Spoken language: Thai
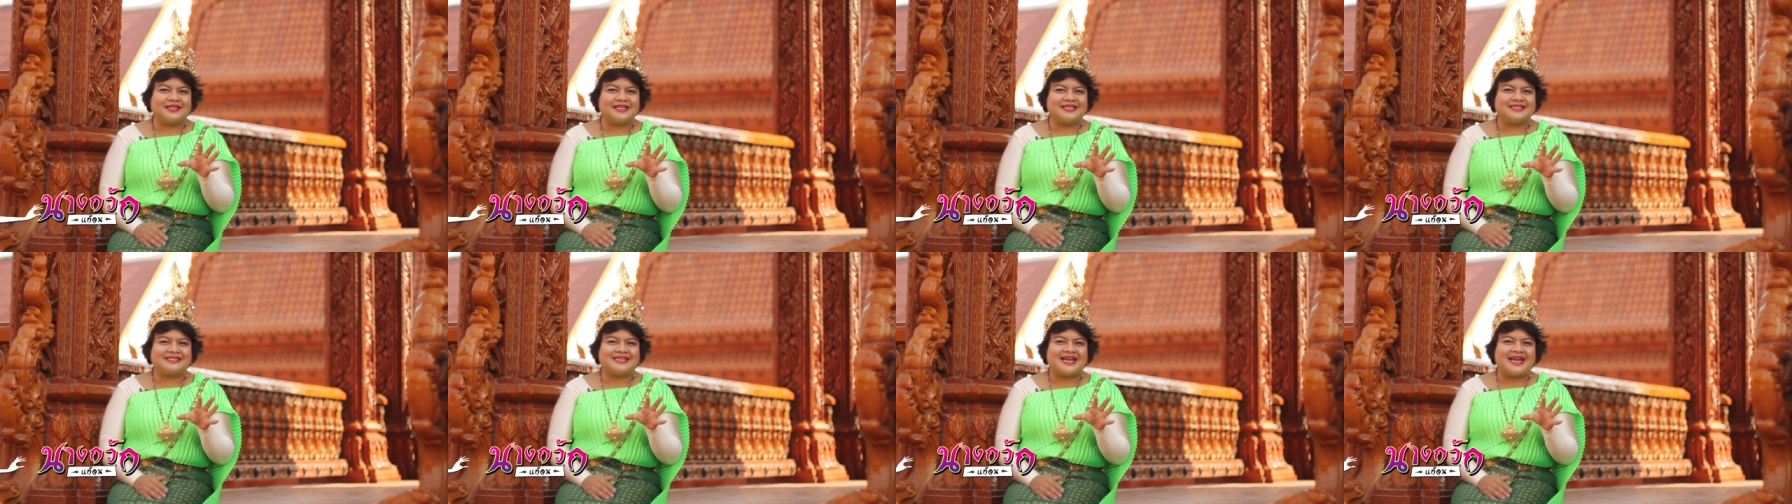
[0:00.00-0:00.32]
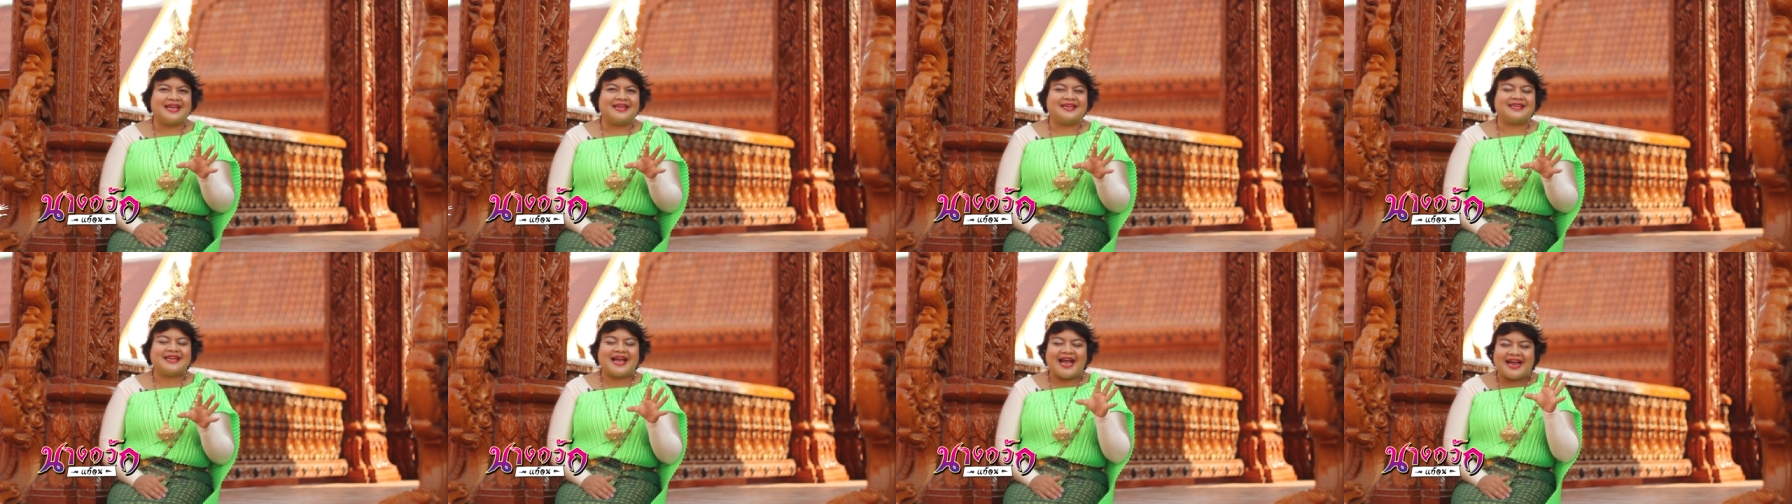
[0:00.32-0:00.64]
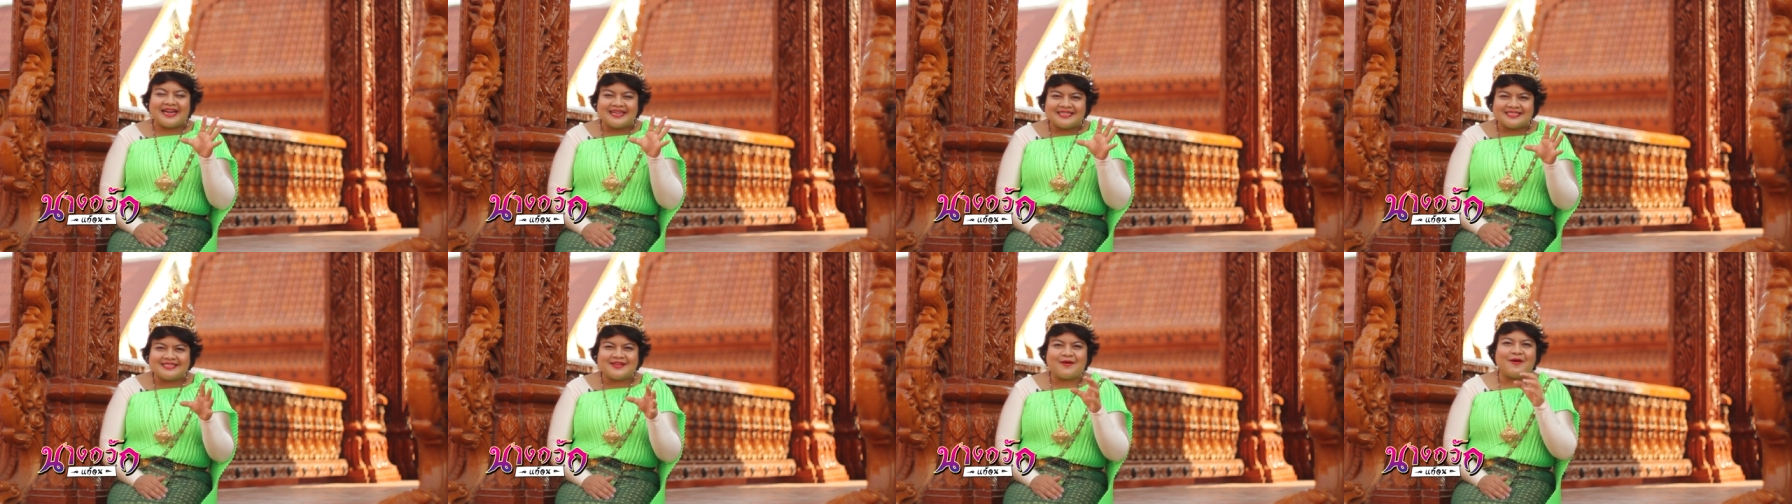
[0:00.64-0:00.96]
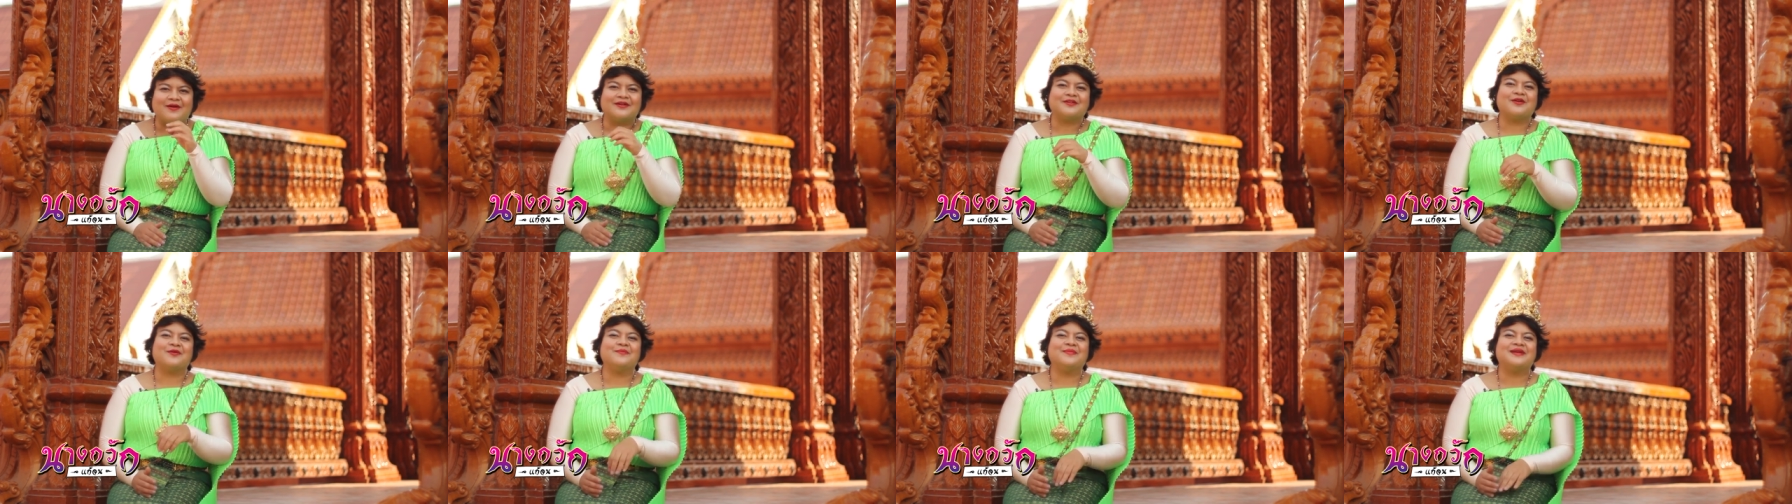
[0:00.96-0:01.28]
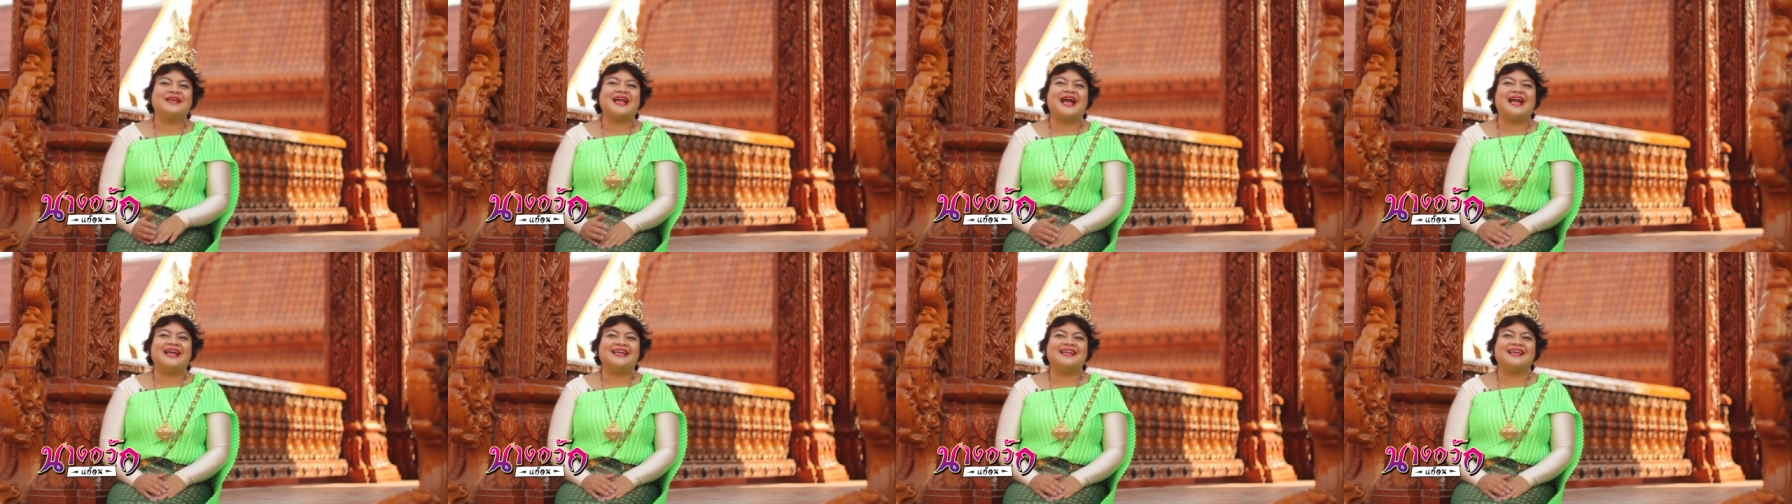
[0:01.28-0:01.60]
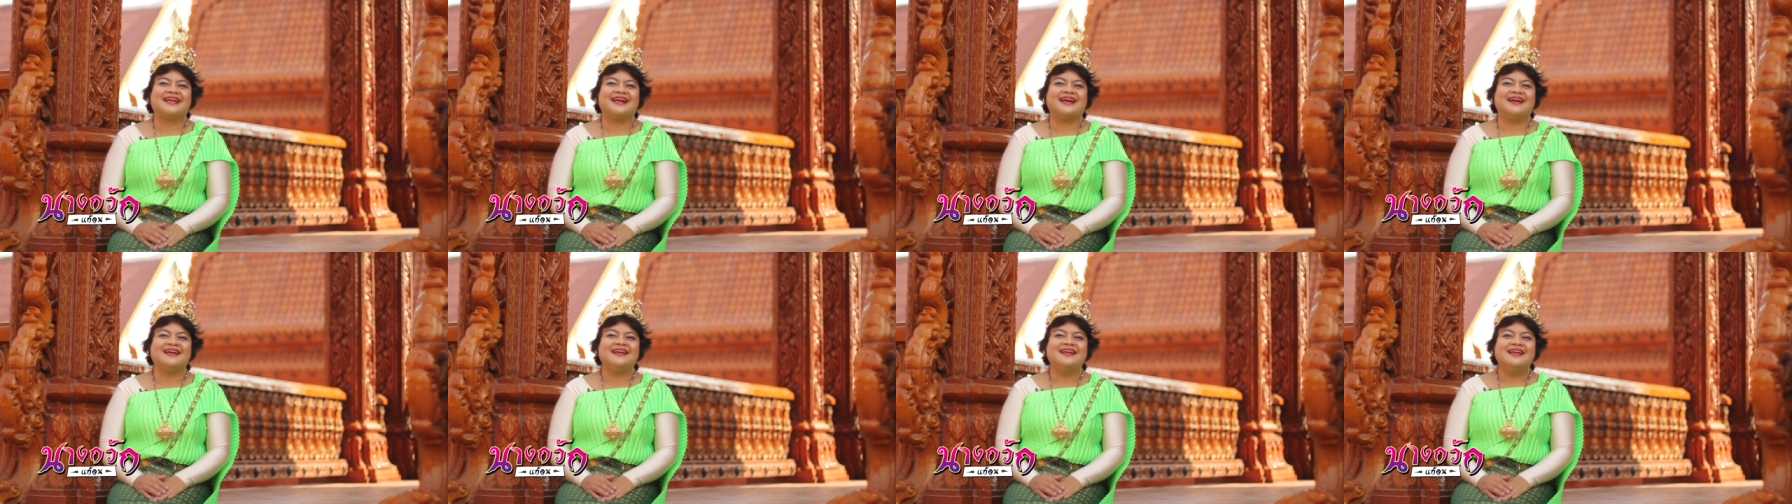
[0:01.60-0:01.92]
ติดใจการสอนของพี่ไก่
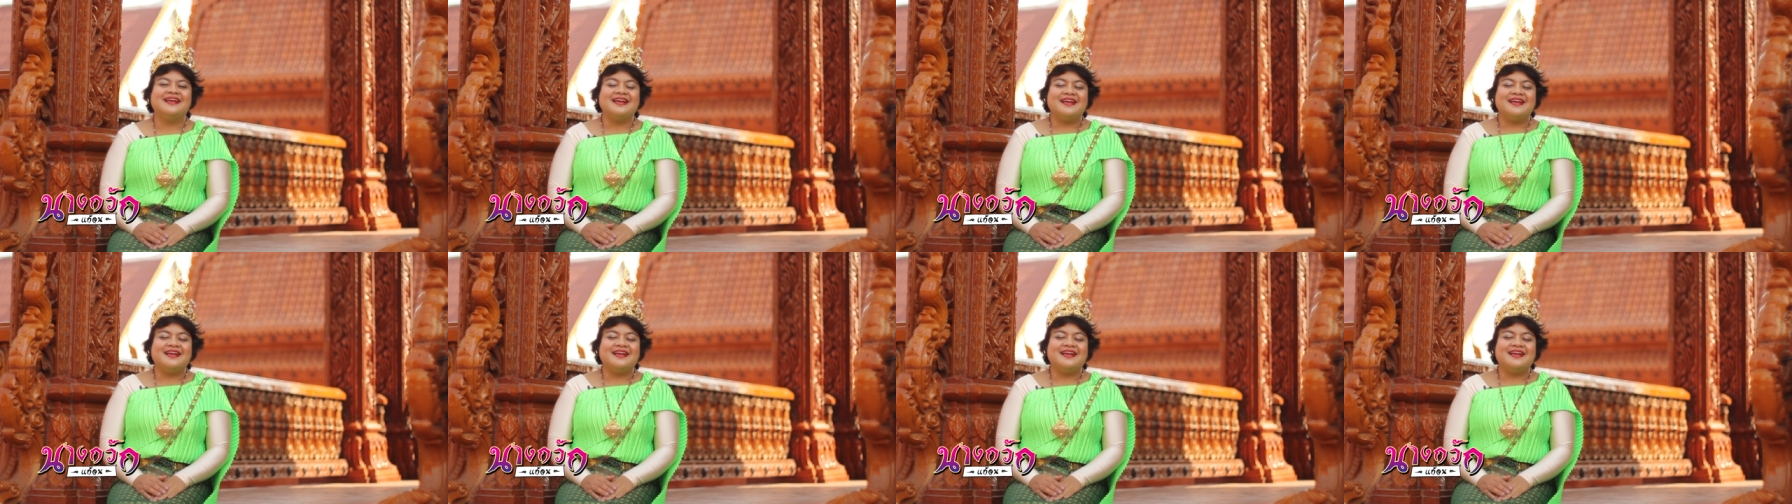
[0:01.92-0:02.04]
นะคะ